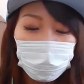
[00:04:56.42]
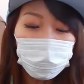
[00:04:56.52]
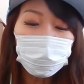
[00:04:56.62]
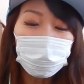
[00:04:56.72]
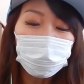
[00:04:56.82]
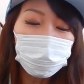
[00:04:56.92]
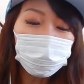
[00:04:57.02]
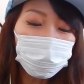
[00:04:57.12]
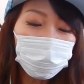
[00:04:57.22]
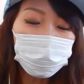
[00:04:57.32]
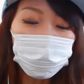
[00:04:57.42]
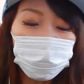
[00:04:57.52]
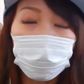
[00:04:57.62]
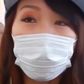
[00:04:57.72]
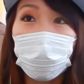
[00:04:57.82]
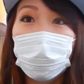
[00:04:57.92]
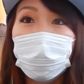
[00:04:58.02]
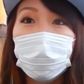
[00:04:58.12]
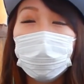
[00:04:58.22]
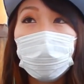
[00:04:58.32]
ちょっとね、必殺技封じがね、
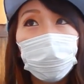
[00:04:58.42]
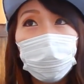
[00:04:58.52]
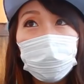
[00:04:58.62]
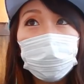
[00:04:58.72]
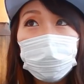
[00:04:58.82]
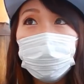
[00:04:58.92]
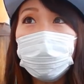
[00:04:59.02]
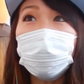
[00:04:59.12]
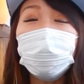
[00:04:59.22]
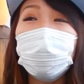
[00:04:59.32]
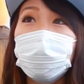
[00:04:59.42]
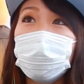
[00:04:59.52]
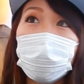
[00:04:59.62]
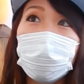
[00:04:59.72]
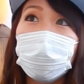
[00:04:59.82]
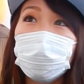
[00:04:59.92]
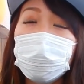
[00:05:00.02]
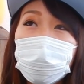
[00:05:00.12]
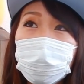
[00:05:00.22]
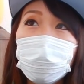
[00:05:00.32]
全然思い出せなくてさ、
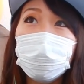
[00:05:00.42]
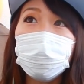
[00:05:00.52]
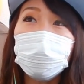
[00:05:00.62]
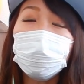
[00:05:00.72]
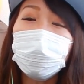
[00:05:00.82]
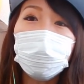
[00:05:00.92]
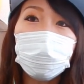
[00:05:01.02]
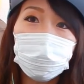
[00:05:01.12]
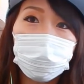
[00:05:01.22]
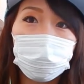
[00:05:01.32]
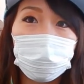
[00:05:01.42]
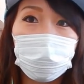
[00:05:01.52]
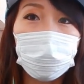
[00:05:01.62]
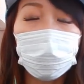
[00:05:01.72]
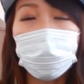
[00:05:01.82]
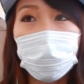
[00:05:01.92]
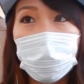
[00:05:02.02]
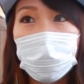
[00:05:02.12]
最近必殺技封じができ